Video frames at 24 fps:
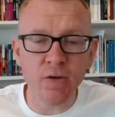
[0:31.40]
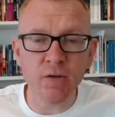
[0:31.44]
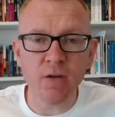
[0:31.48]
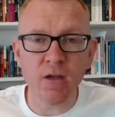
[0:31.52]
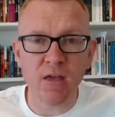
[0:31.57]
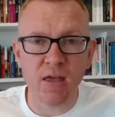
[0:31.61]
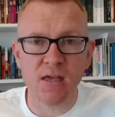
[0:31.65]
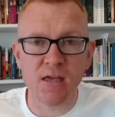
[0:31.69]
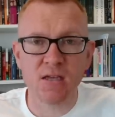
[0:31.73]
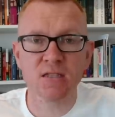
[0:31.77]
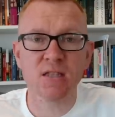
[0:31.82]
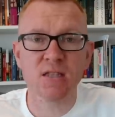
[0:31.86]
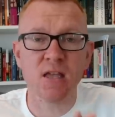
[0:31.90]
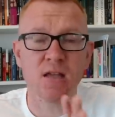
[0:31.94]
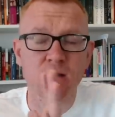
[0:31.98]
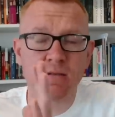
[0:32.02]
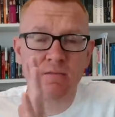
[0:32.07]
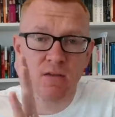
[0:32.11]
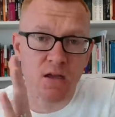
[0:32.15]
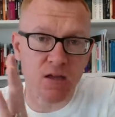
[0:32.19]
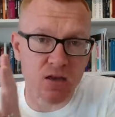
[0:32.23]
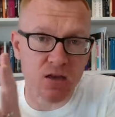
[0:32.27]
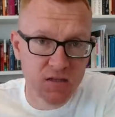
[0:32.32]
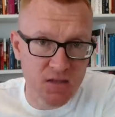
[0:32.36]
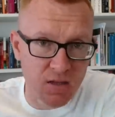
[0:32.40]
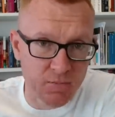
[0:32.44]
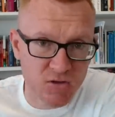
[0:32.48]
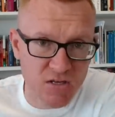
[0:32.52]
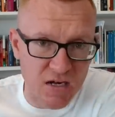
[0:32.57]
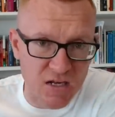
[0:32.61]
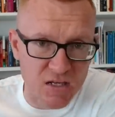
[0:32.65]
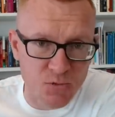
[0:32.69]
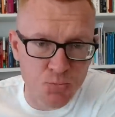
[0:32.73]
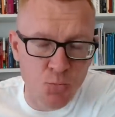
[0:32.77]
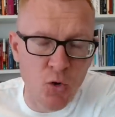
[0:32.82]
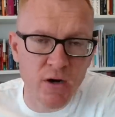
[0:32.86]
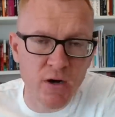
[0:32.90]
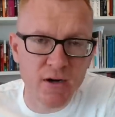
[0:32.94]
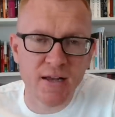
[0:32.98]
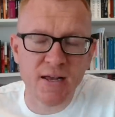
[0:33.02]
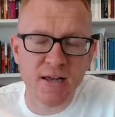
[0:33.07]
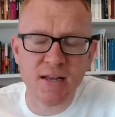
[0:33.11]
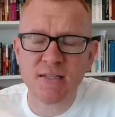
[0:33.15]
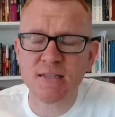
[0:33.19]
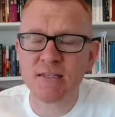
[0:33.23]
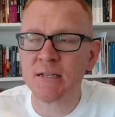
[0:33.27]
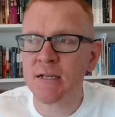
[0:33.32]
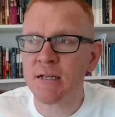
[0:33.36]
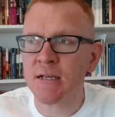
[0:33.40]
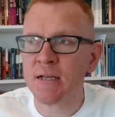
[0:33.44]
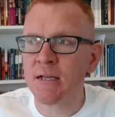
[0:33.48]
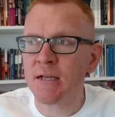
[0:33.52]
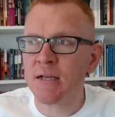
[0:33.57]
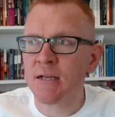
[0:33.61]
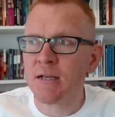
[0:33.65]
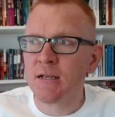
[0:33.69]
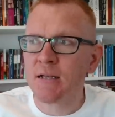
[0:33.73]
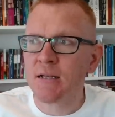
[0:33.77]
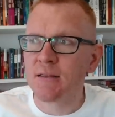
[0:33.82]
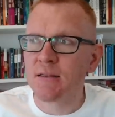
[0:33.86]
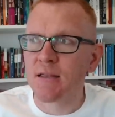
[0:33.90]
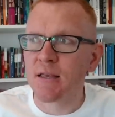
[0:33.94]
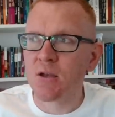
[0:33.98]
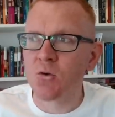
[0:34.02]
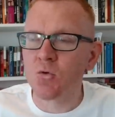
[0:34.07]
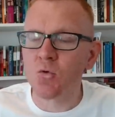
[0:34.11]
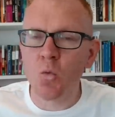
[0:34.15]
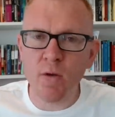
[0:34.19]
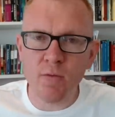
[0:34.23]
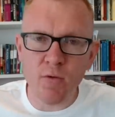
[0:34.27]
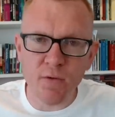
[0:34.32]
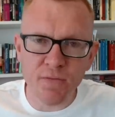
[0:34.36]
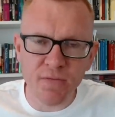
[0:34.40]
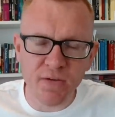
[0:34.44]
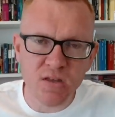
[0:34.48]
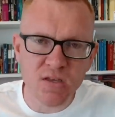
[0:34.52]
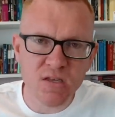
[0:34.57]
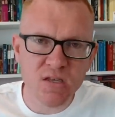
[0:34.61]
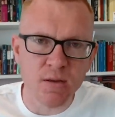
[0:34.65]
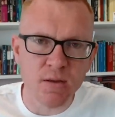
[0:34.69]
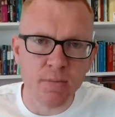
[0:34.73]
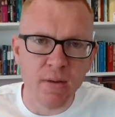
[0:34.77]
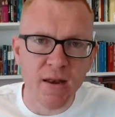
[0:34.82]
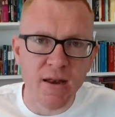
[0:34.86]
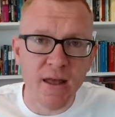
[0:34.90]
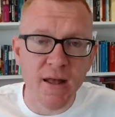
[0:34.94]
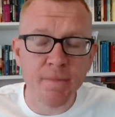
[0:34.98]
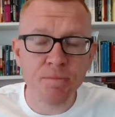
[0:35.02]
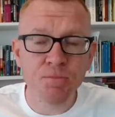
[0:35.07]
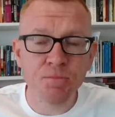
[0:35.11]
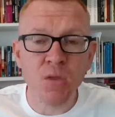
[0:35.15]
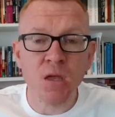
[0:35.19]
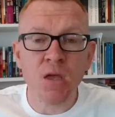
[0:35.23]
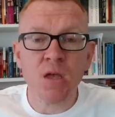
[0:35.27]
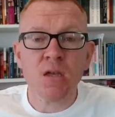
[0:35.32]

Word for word: que ya, está, ya que estamos a las puertas de un nuevo fin de semana,